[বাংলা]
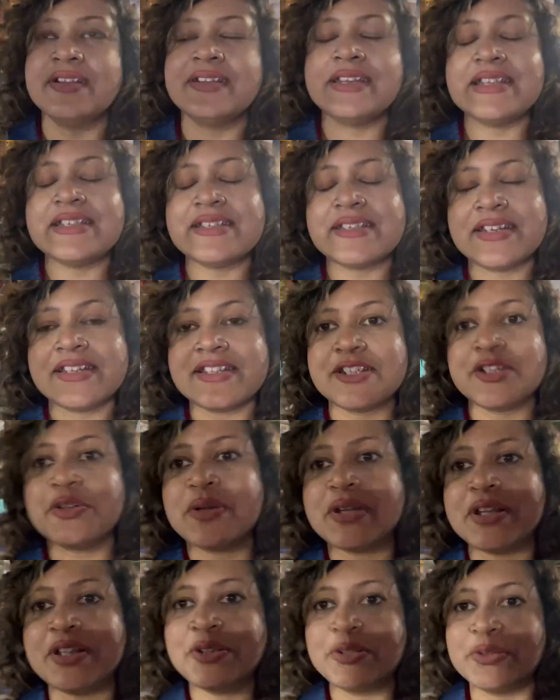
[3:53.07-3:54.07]
নিজে নিজেও
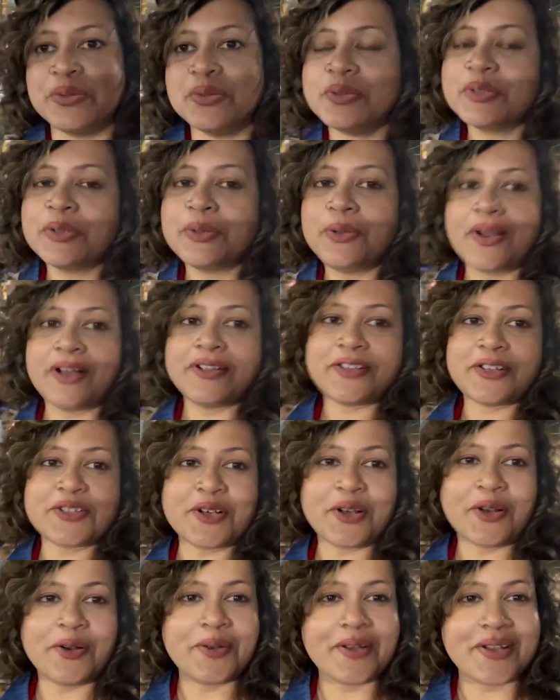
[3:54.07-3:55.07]
কিন্তু কলকাতা
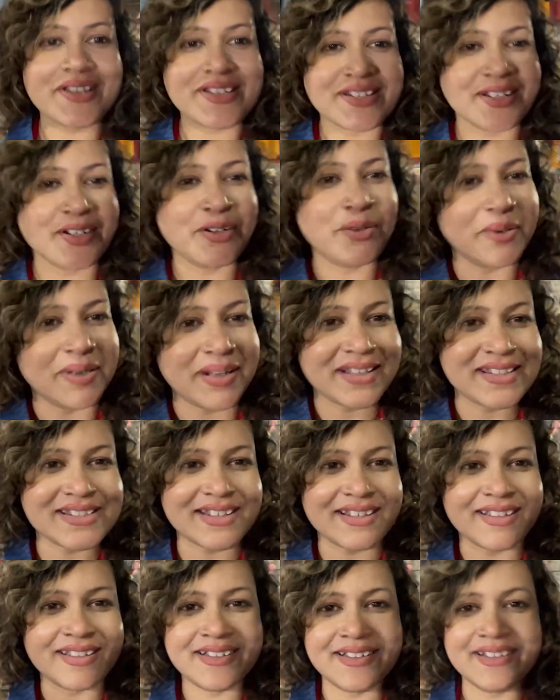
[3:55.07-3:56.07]
শহরে এসে ঘোরা
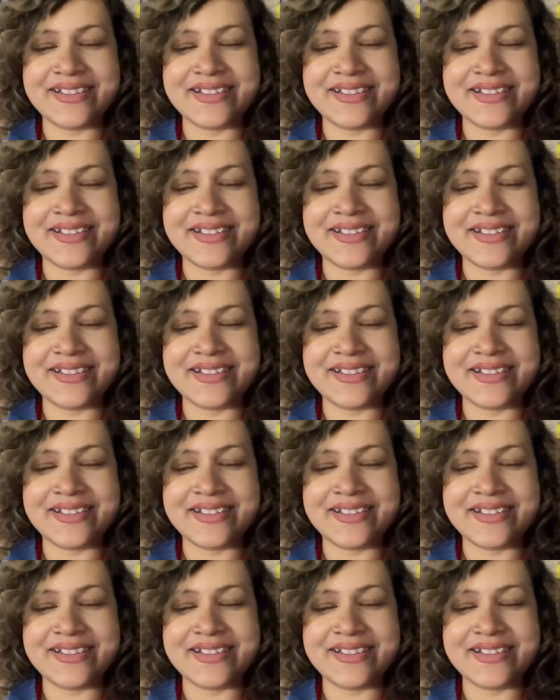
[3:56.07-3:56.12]
যায়